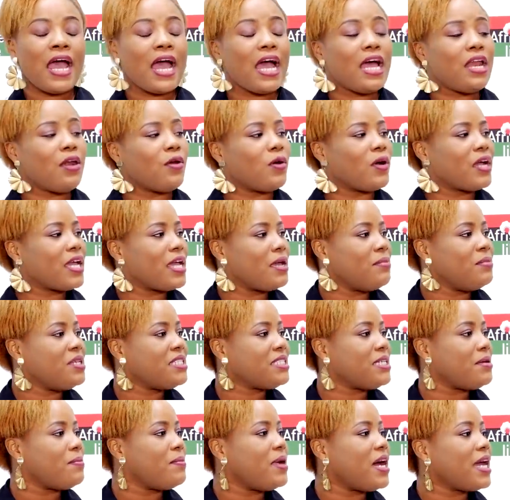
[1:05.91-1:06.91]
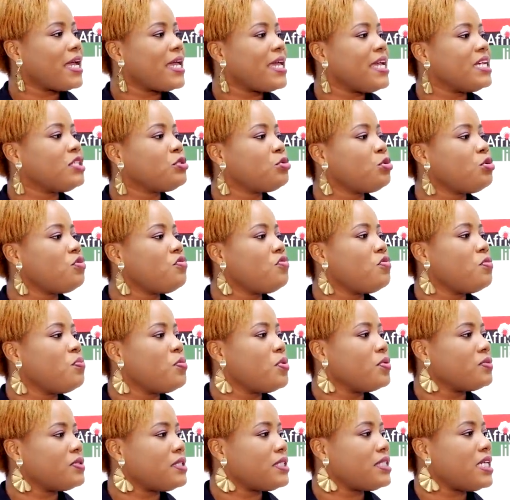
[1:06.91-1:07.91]
Alors Camille Seba, qu'est-ce que vous
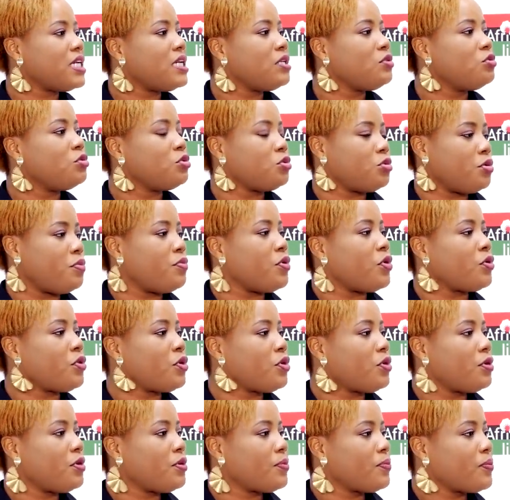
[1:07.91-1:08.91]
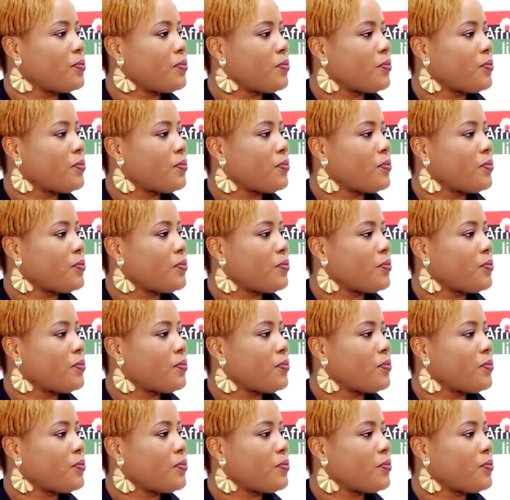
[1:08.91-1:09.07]
pensez de ce meurtre